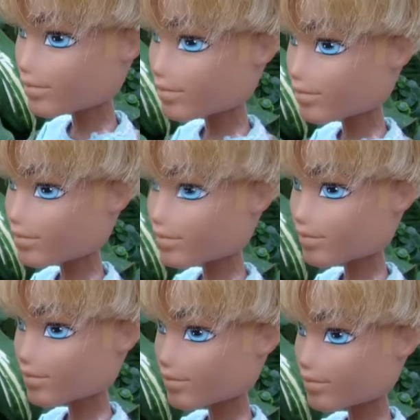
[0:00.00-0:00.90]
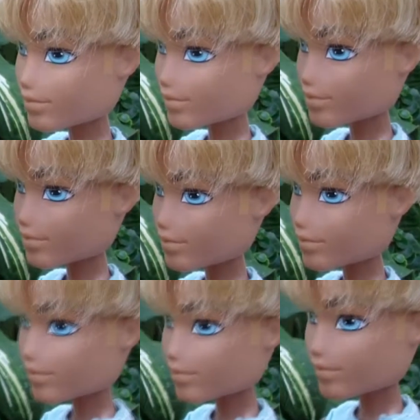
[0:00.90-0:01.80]
Элден,
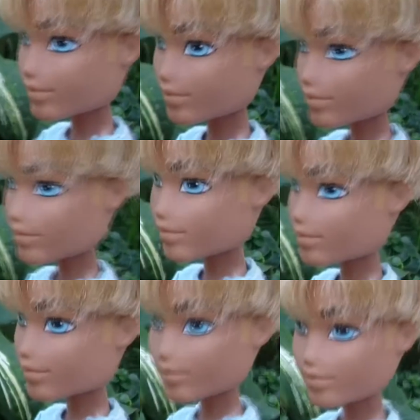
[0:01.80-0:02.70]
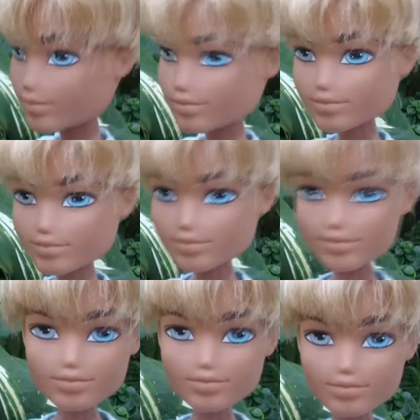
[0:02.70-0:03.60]
братик, ушел на кухню и
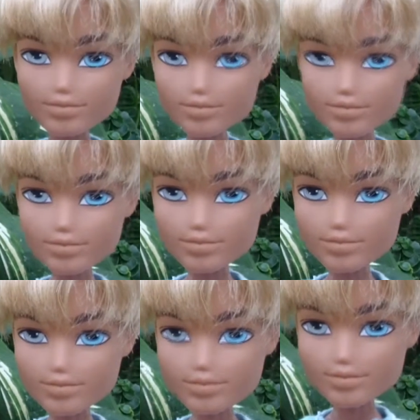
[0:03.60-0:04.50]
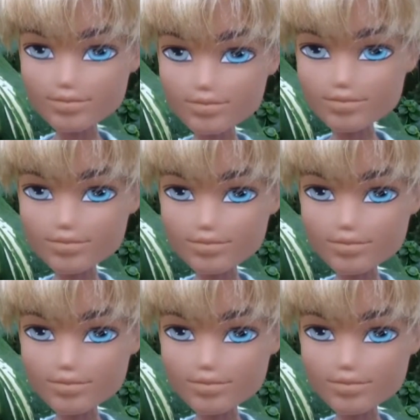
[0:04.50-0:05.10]
пропал. да.